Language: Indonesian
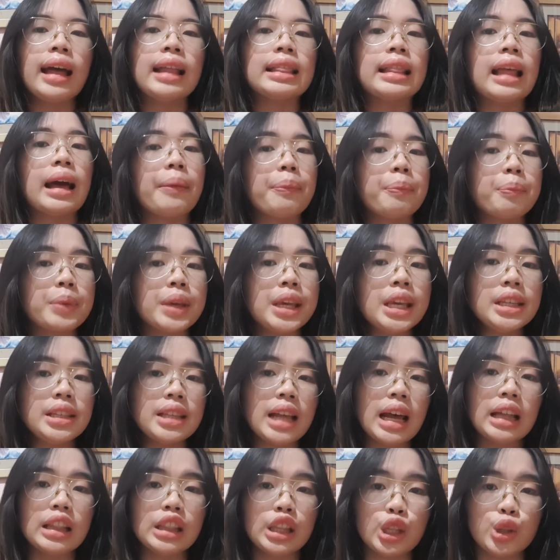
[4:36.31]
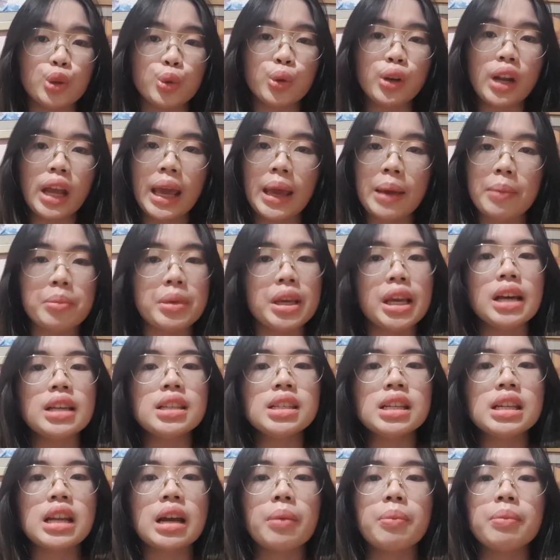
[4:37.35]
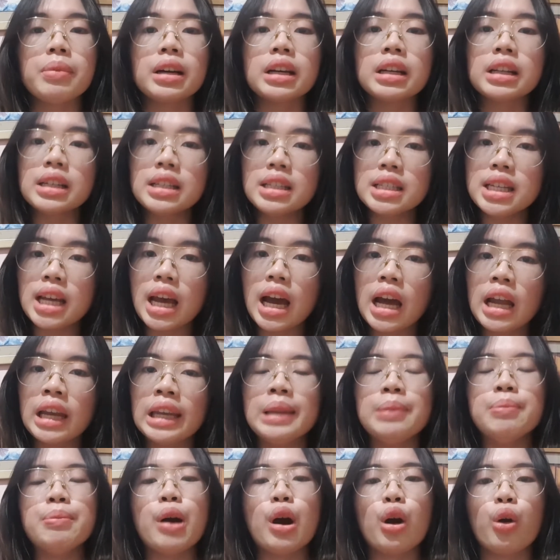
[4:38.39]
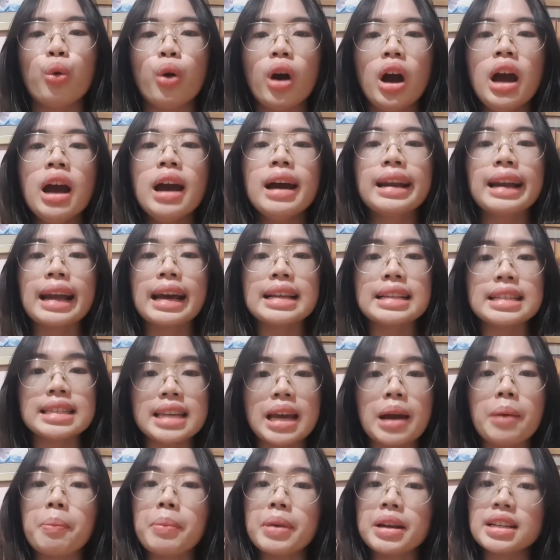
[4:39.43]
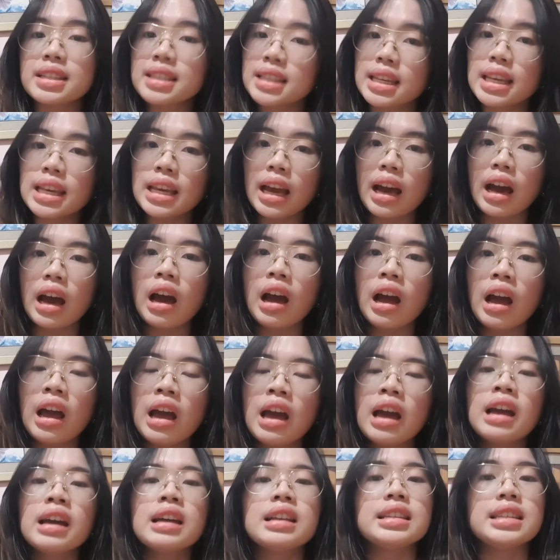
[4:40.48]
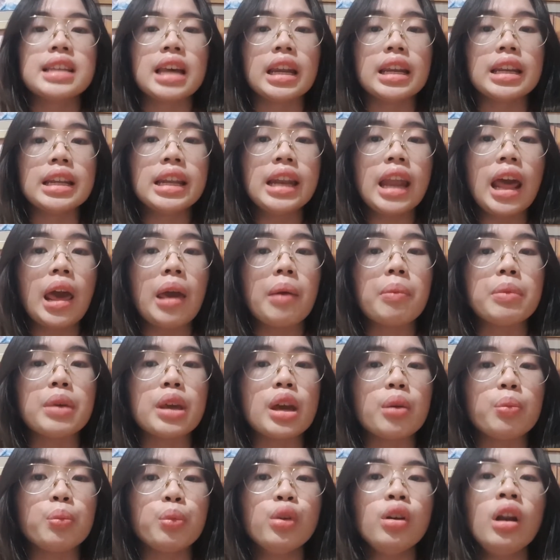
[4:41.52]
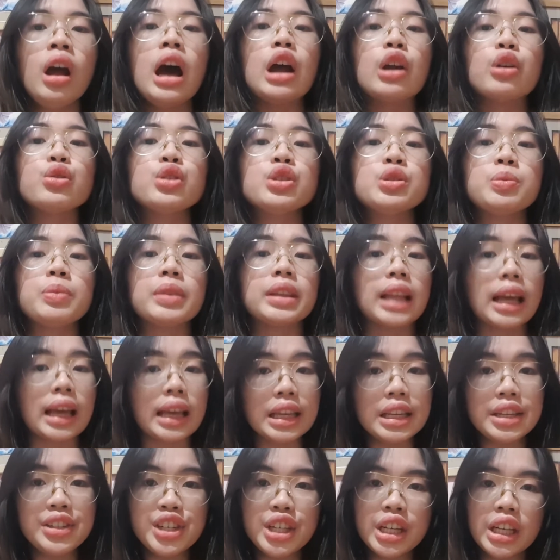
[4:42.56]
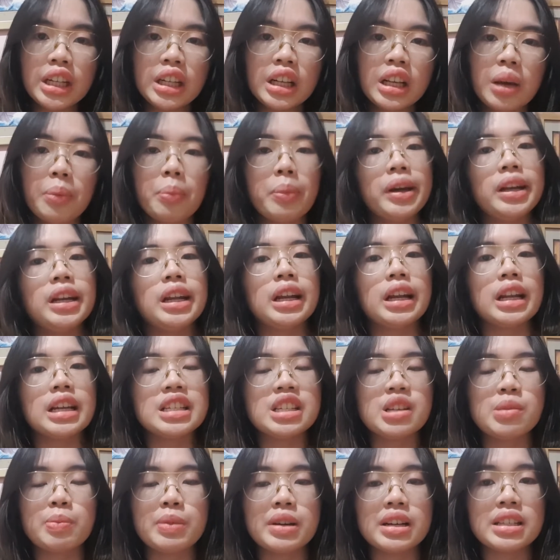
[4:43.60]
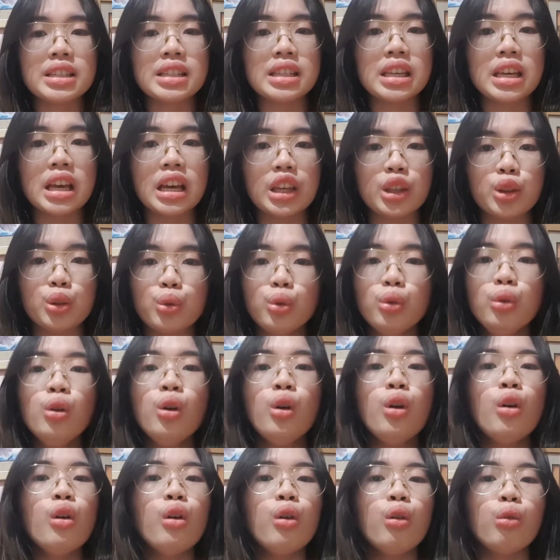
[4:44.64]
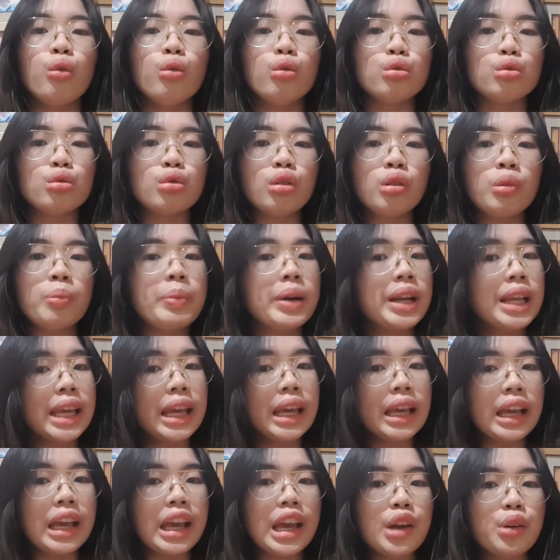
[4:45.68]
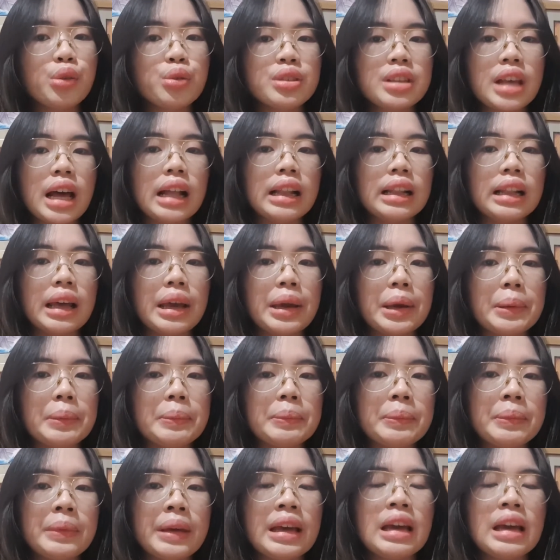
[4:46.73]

Tapi saat itu Nehemia sedang bekerja di bawah Raja Persia. Jadi Nehemia pun harus minta izin kepada Raja Persia itu untuk pergi ke Yerusalem.